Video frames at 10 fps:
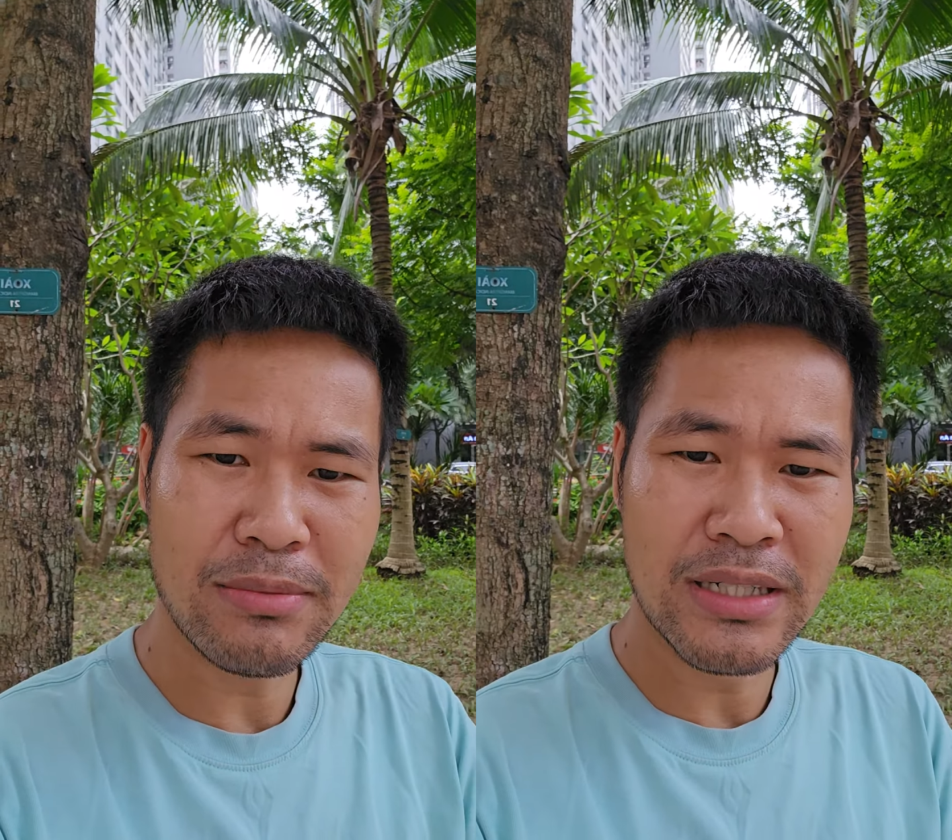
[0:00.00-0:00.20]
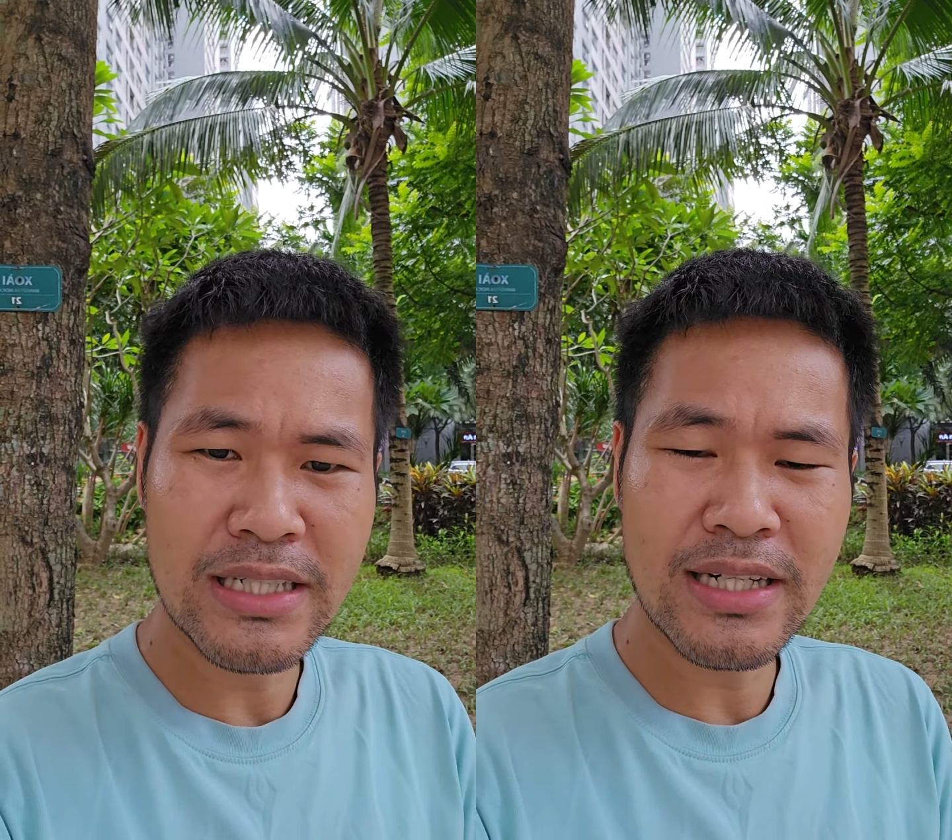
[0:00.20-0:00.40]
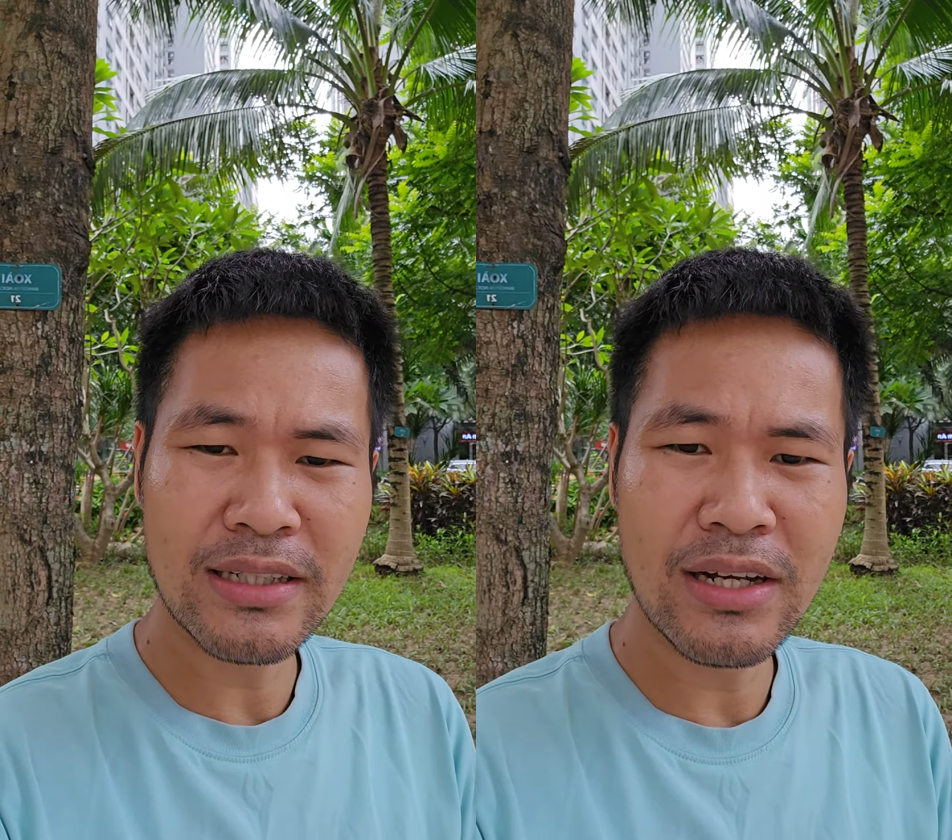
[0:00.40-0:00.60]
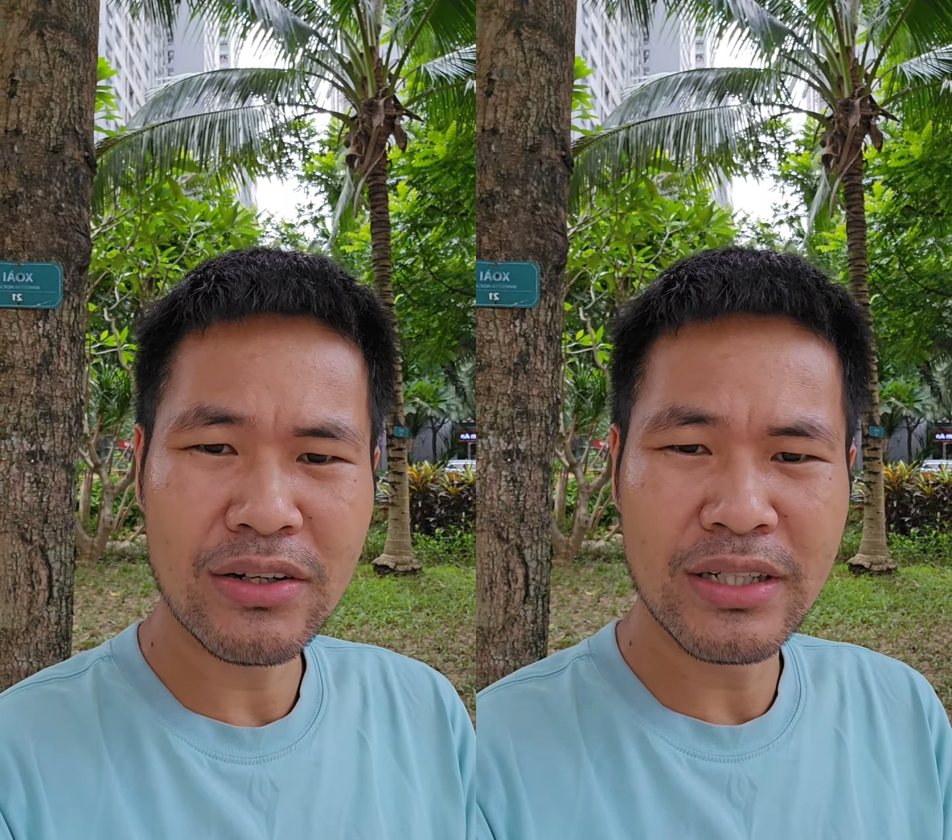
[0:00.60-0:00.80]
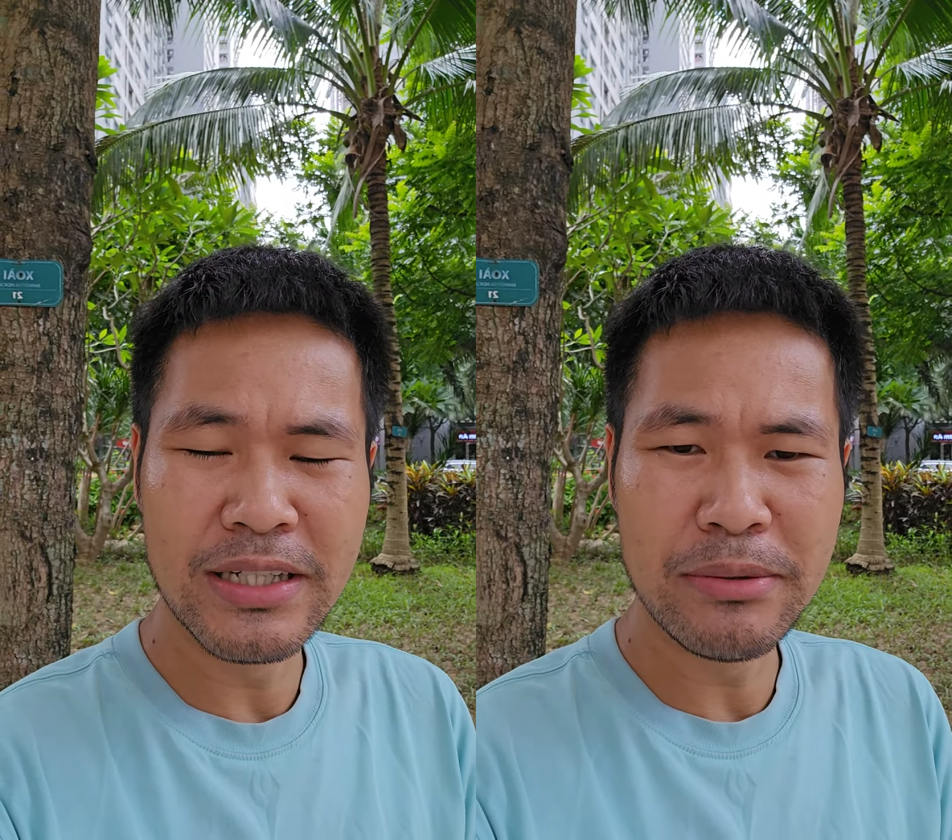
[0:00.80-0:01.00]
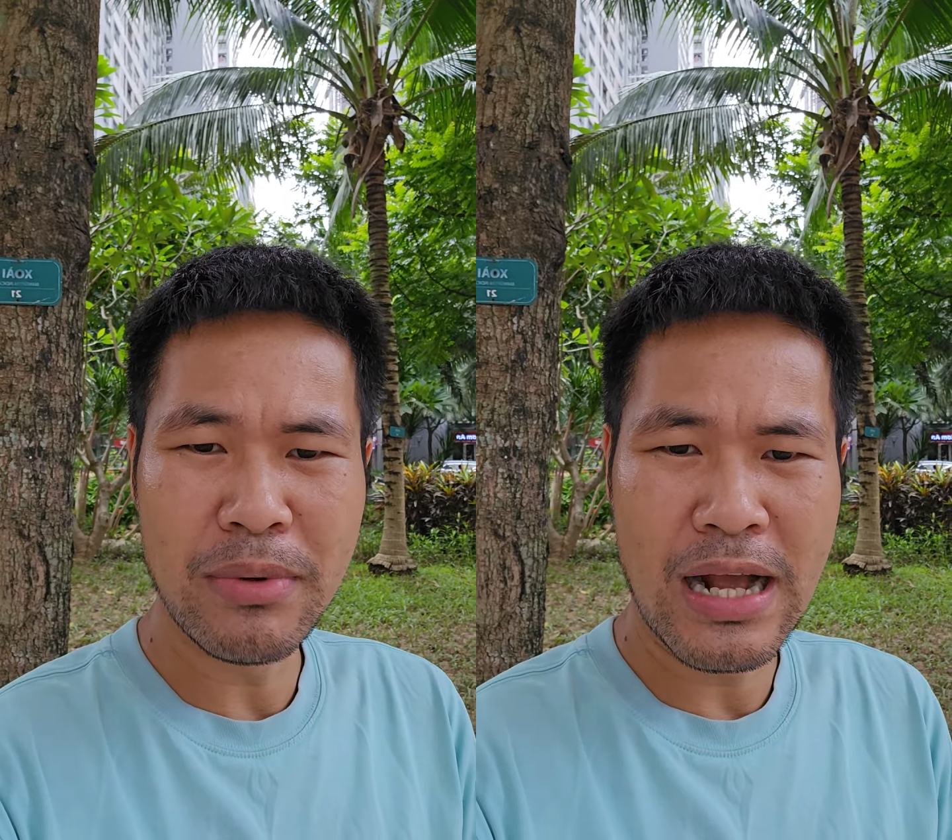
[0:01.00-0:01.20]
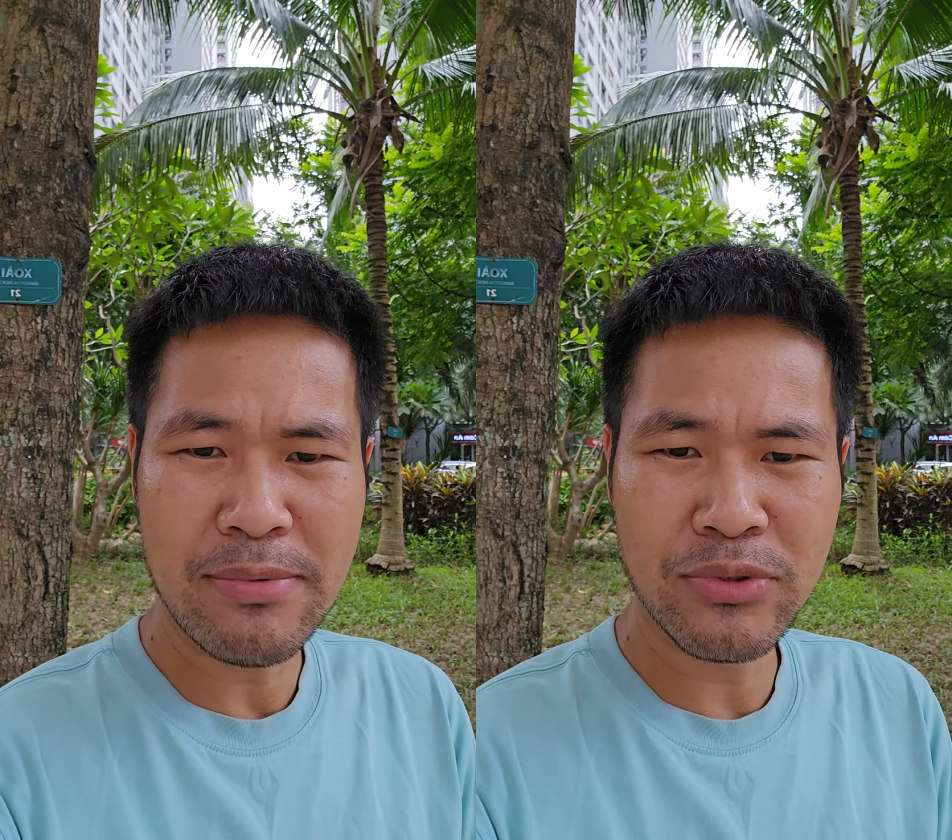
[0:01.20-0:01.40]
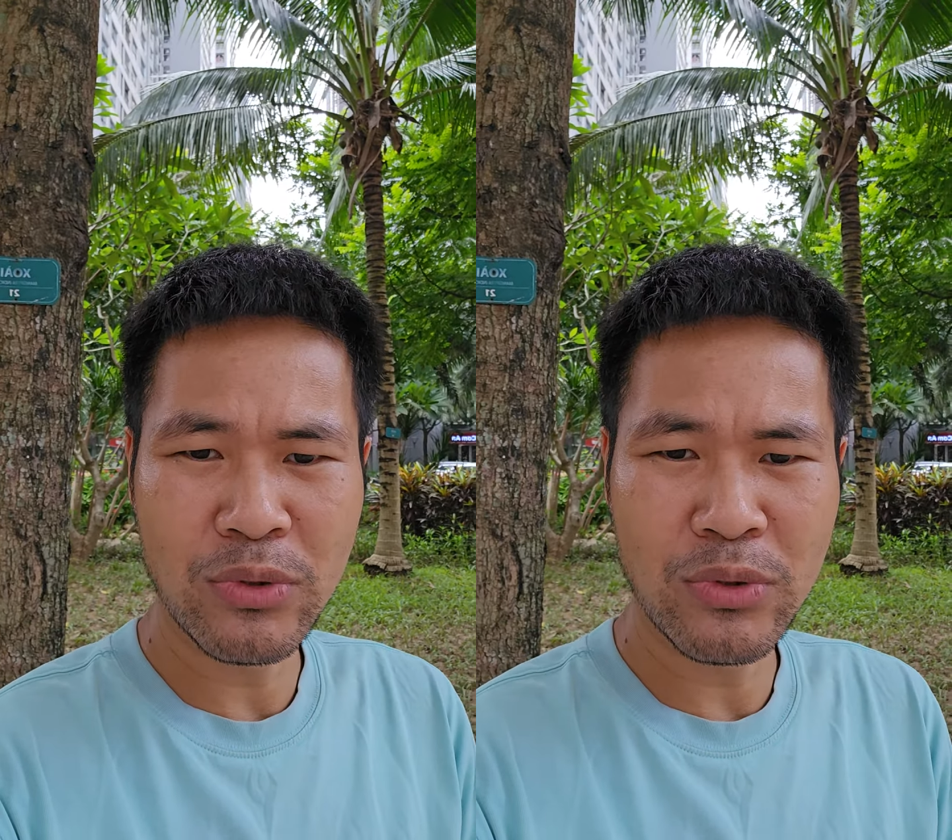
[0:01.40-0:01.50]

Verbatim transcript: các bạn thấy rằng là khi mà áp